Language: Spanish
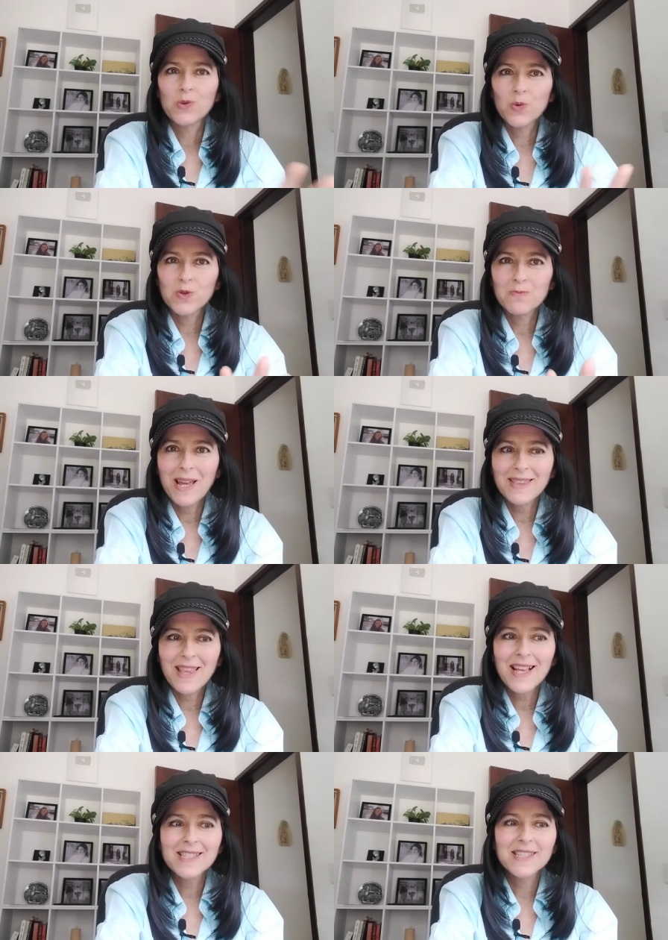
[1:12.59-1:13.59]
tus
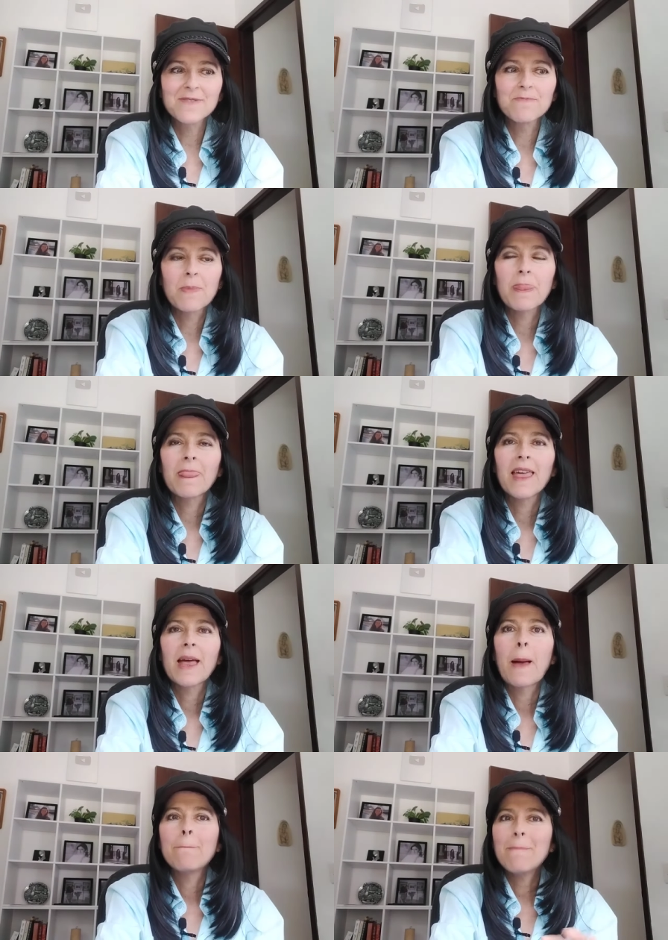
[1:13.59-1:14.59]
metas
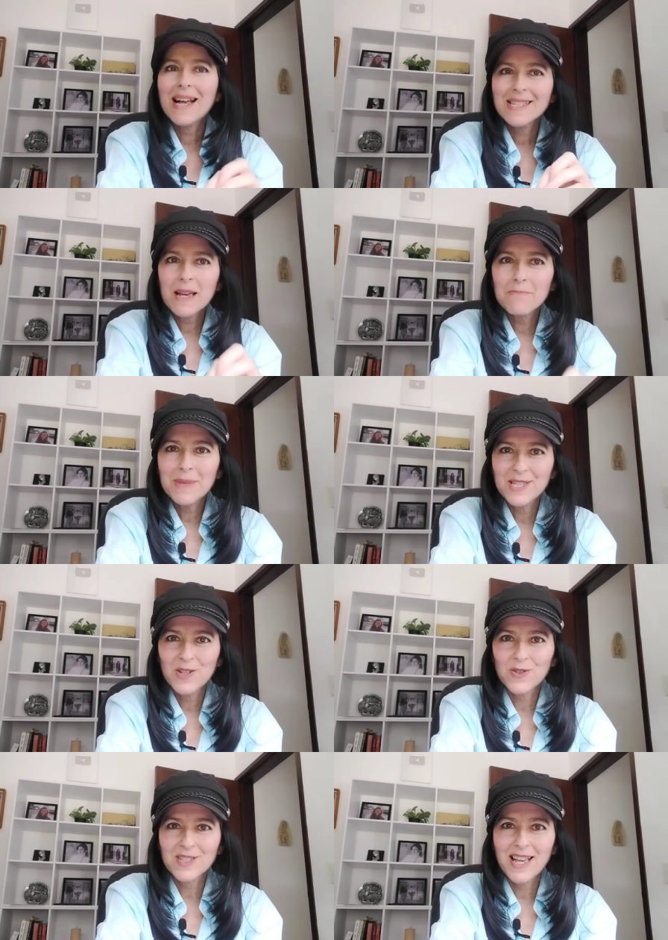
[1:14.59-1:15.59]
más
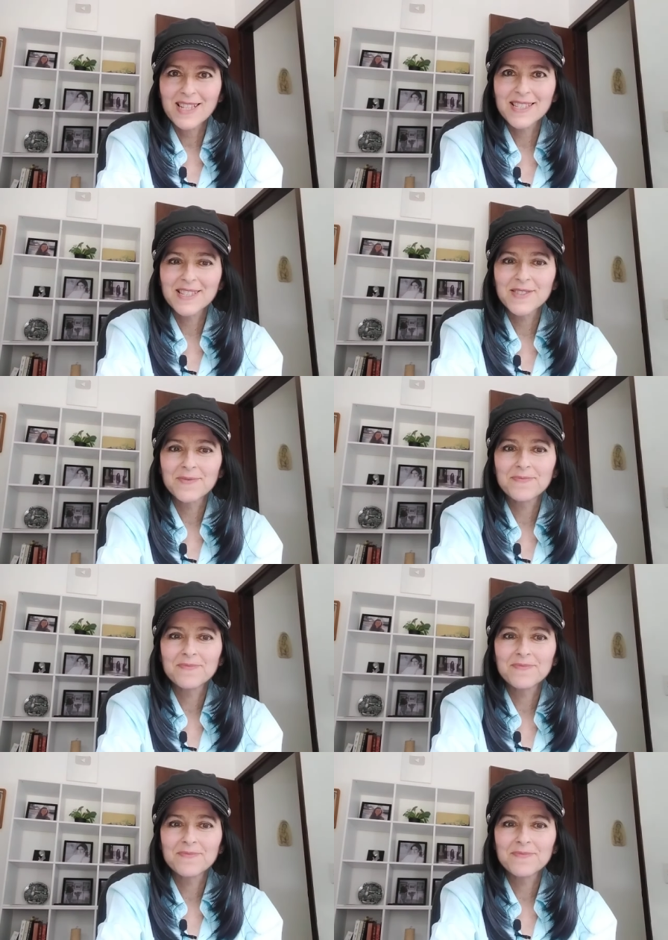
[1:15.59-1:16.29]
ambiciosas.